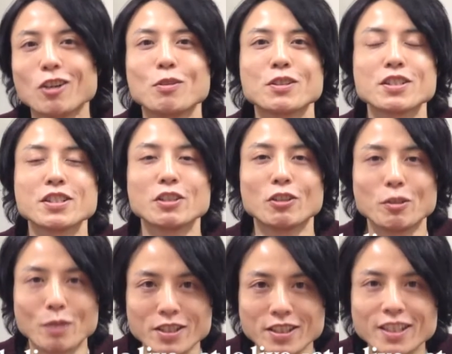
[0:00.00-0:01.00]
お待ちしており
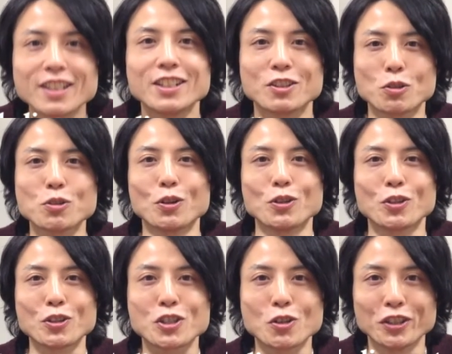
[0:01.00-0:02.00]
ますどうぞよ
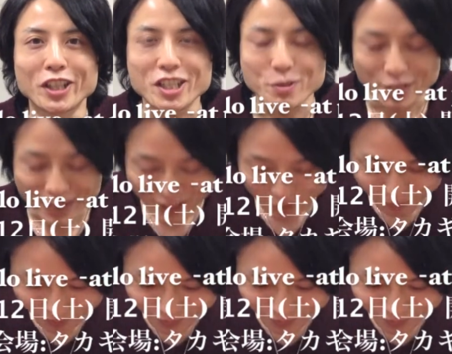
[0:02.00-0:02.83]
ろしくお願いします